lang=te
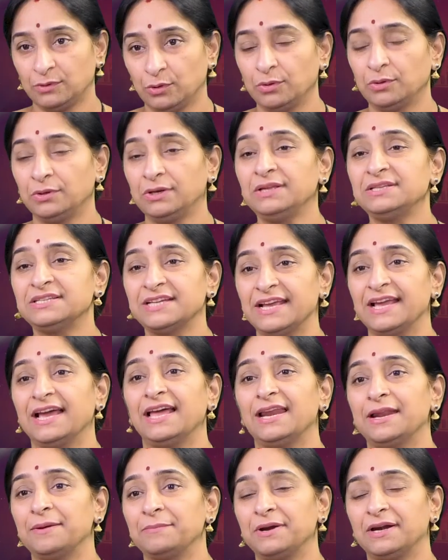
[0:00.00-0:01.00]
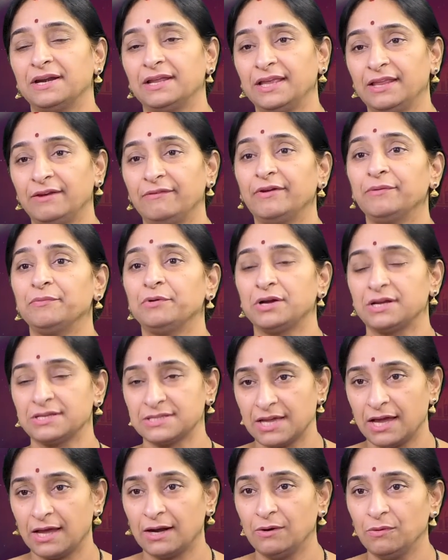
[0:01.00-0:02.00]
తోటి చేయాలన్నమాట ఇరవై
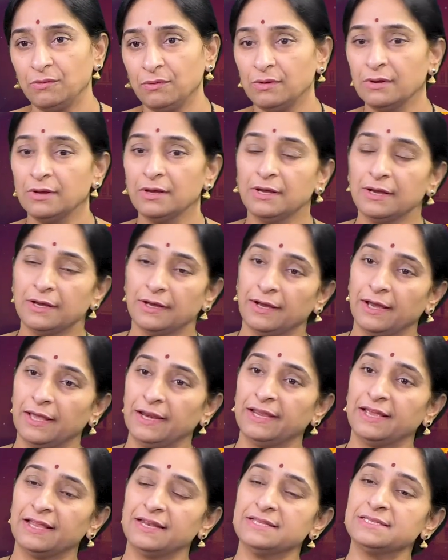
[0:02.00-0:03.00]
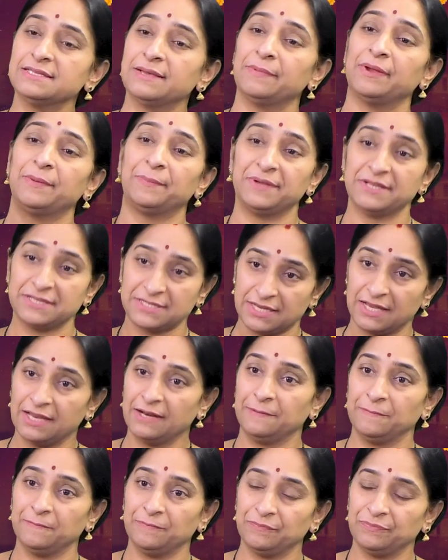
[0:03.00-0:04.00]
ఒక్కసార్లు గరికని
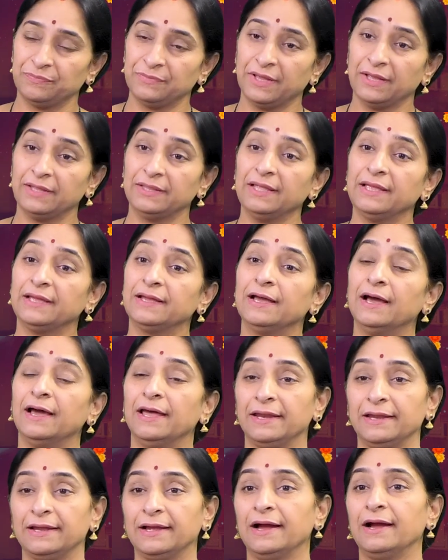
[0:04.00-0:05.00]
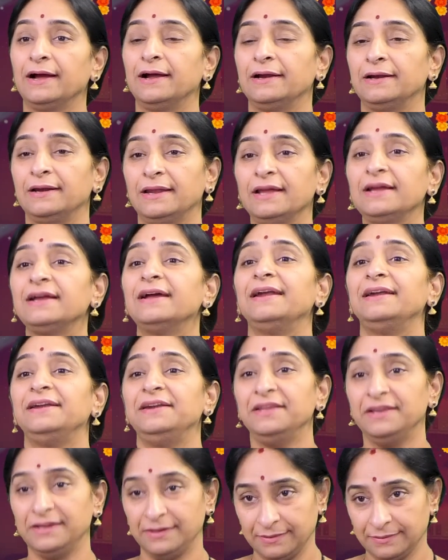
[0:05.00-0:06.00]
సమర్పించాలి అయితే ఈ గరిక అంటే
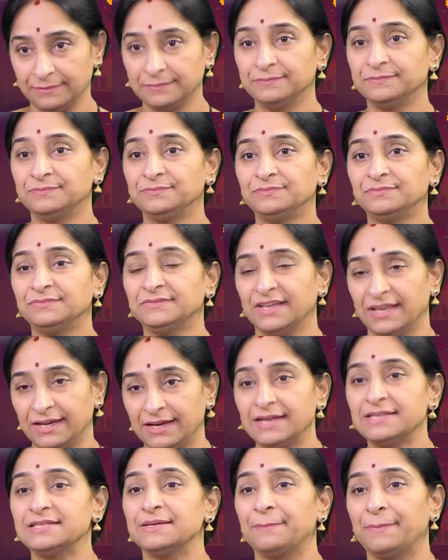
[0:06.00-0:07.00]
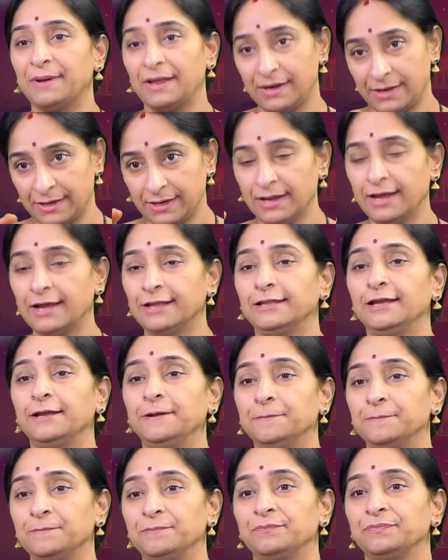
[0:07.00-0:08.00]
గడ్డి సరిగా చెప్పాలంటే అదే
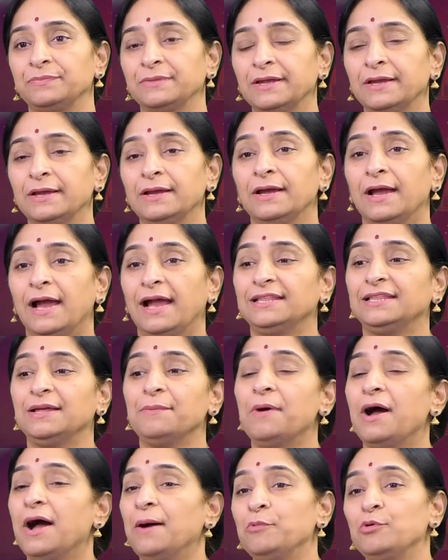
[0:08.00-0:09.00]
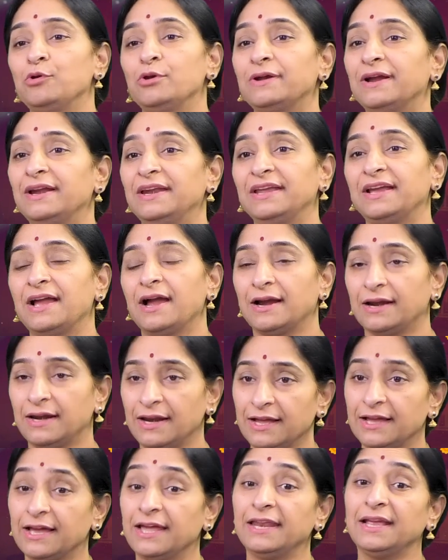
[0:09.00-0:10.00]
అయితే మామూలు గడ్డి
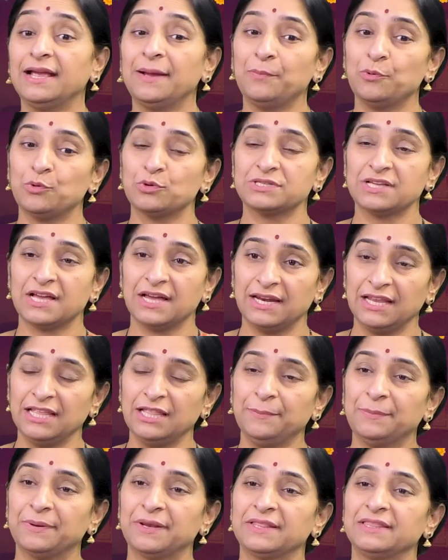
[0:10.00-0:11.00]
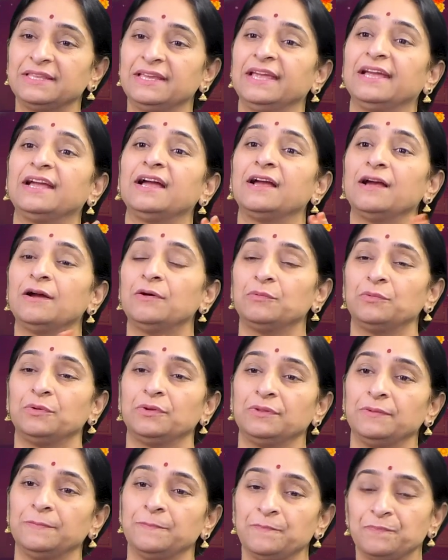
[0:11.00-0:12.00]
కాకుండా గరిక పోత అనేది ప్రత్యేకంగా
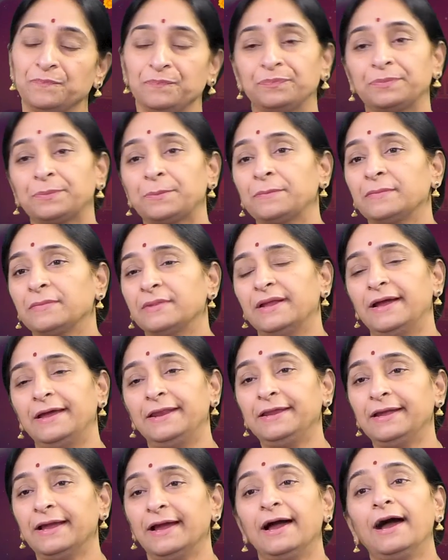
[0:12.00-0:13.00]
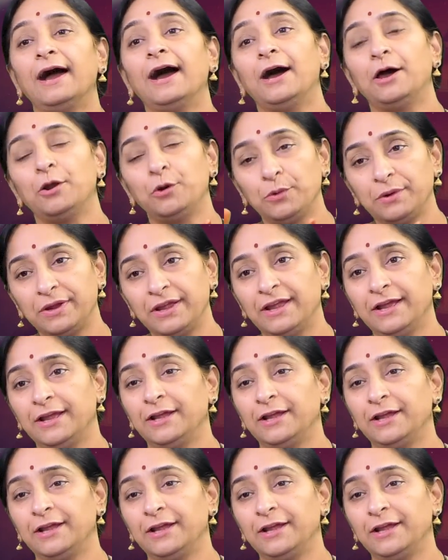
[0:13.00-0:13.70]
ఉంటుంది గరిక ఆరోగ్య